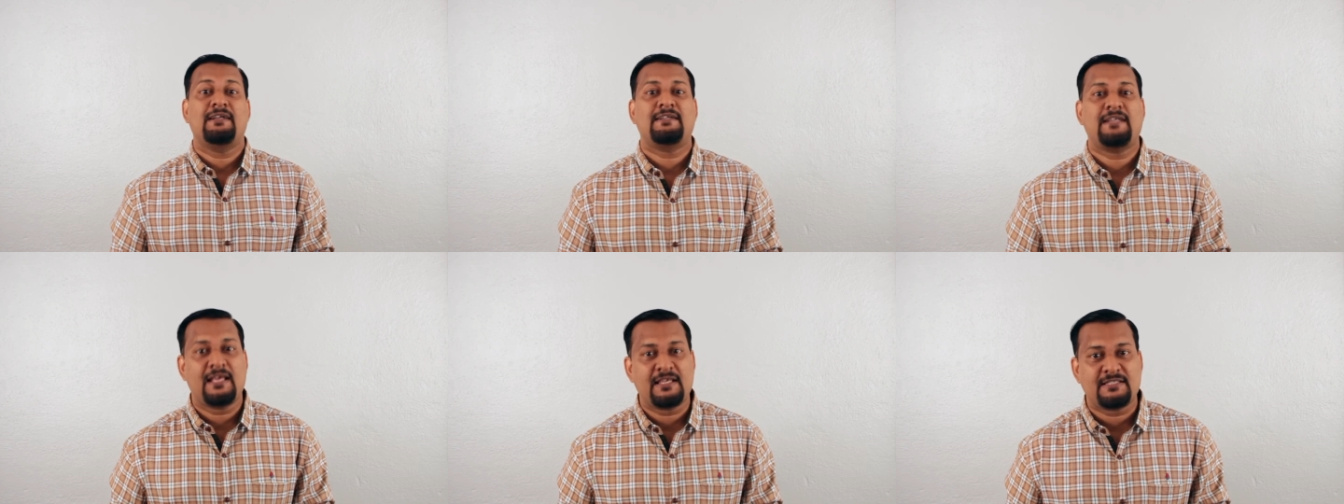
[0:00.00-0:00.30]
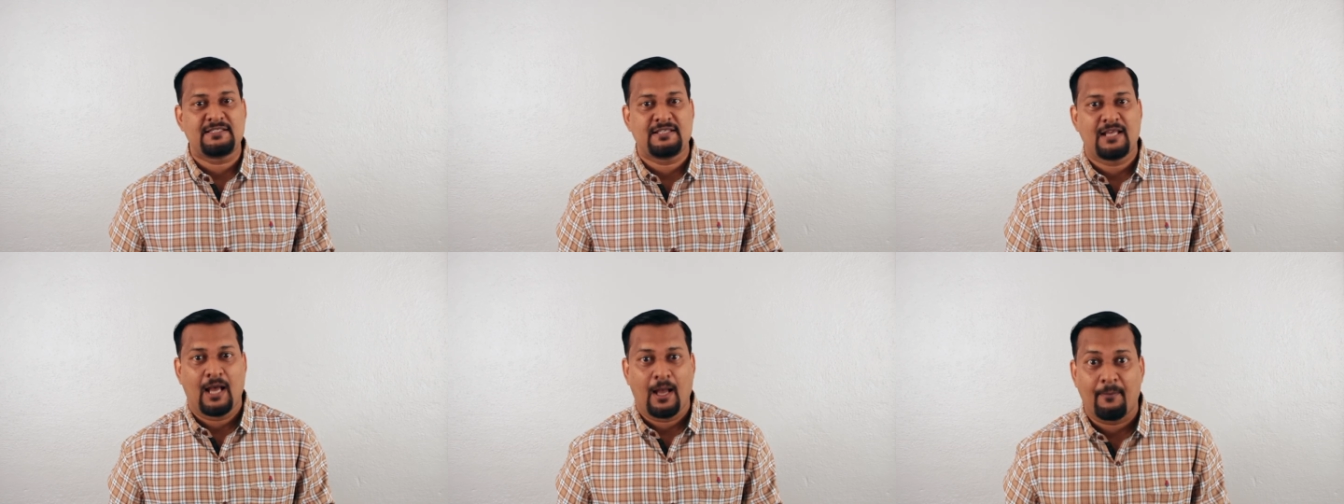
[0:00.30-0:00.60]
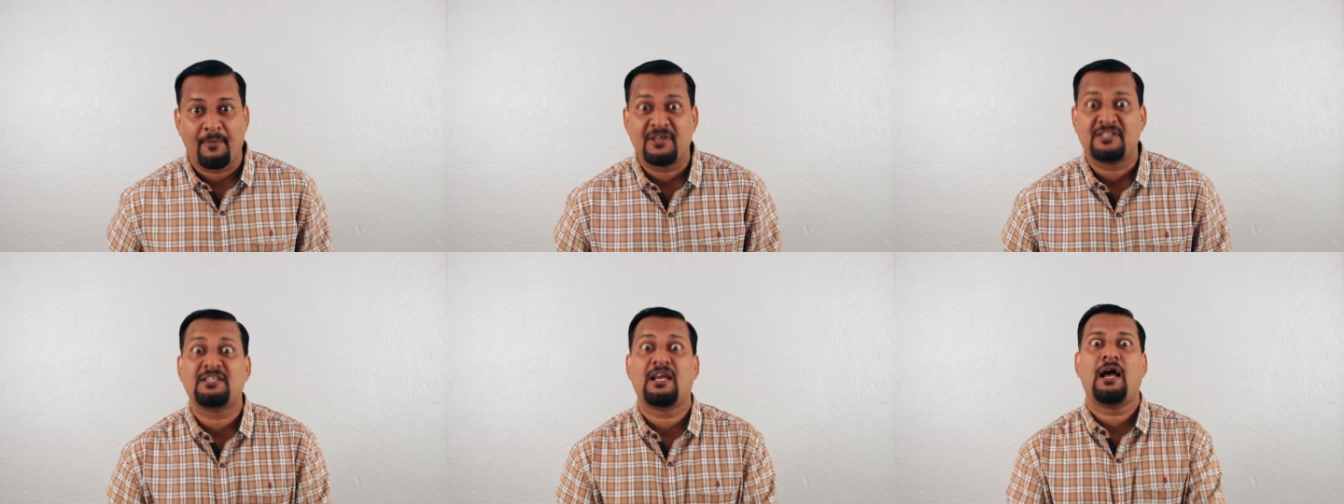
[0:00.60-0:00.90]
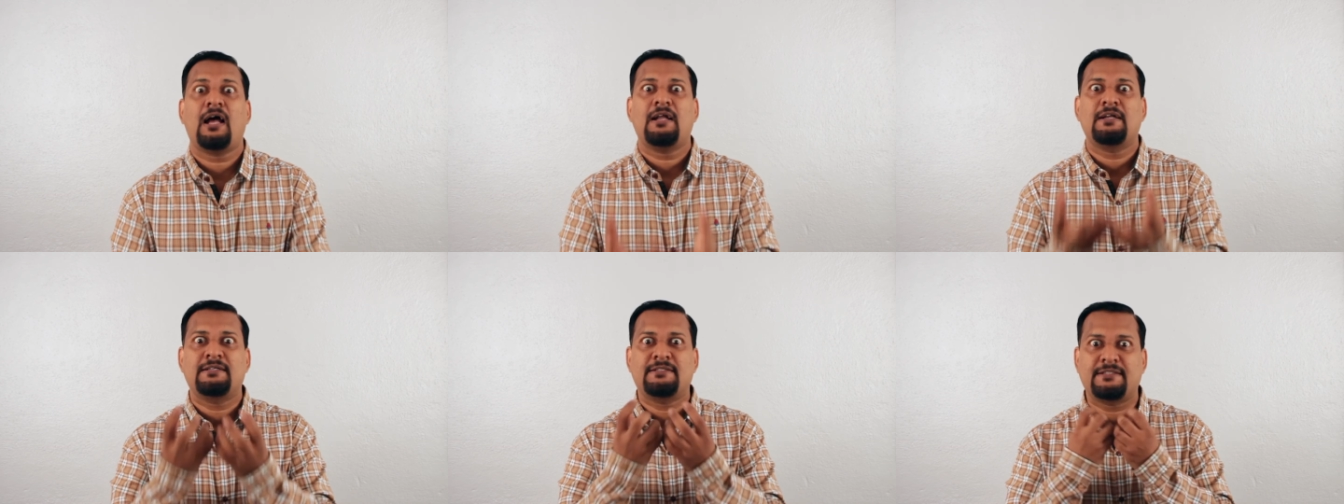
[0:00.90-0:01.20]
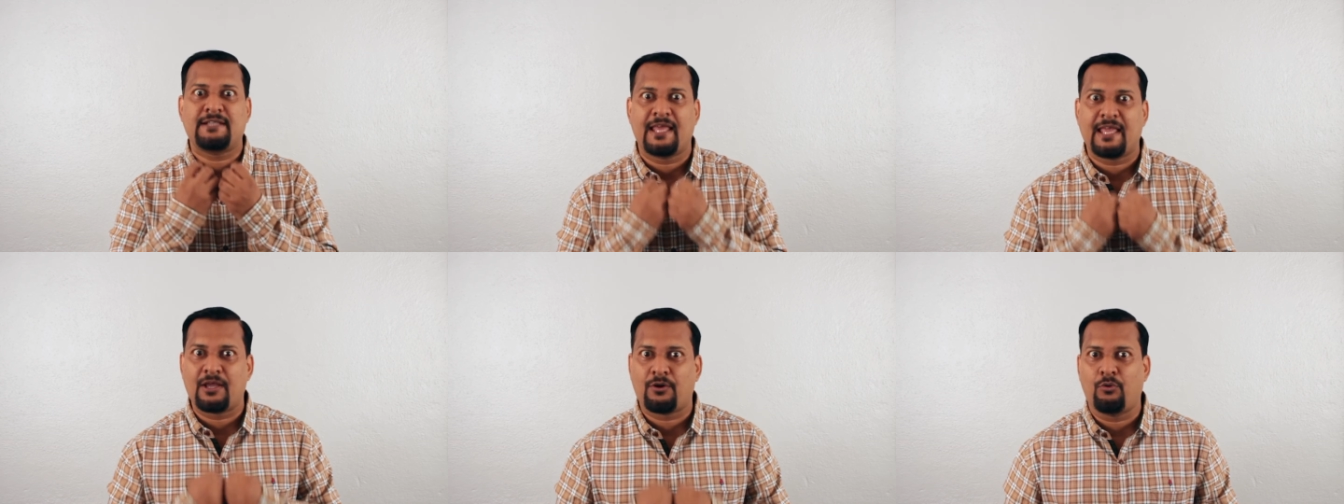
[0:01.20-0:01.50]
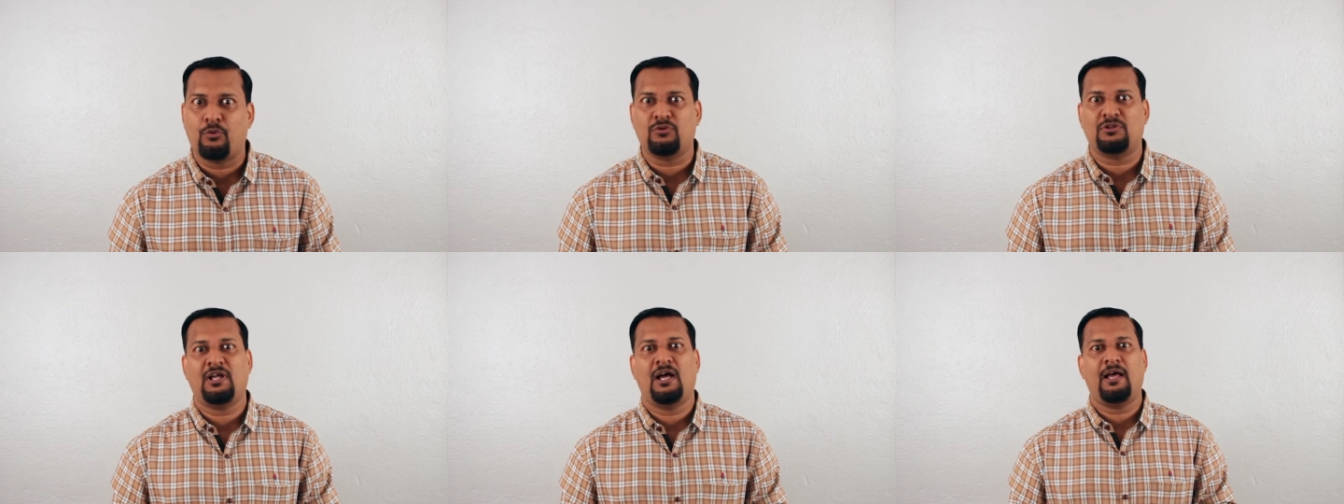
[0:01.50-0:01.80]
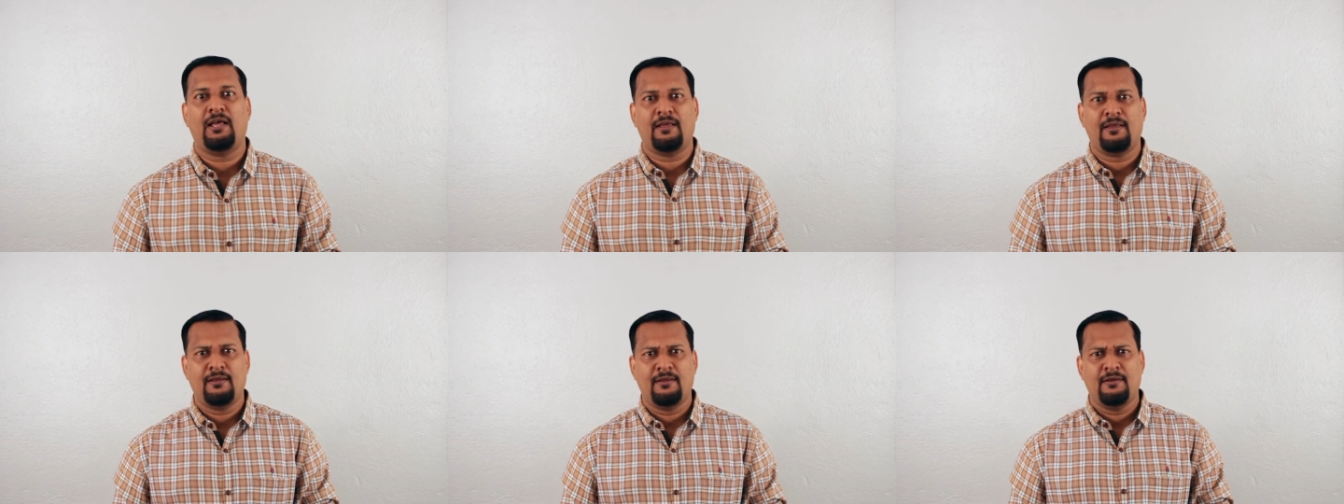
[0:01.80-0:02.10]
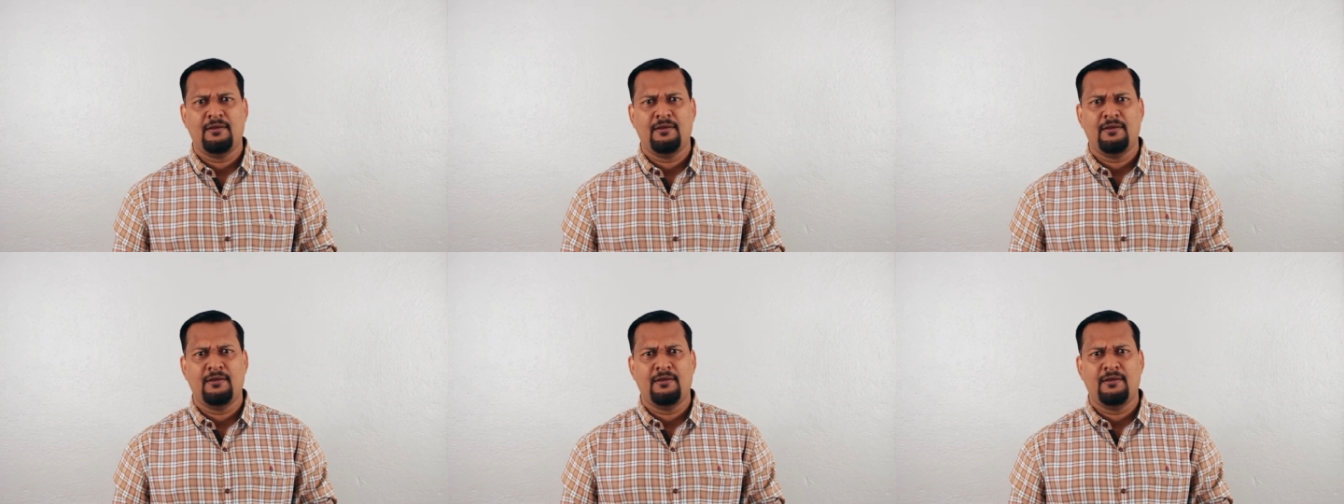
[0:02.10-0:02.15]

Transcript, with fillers: टेस्ट हमेशा टेक होता है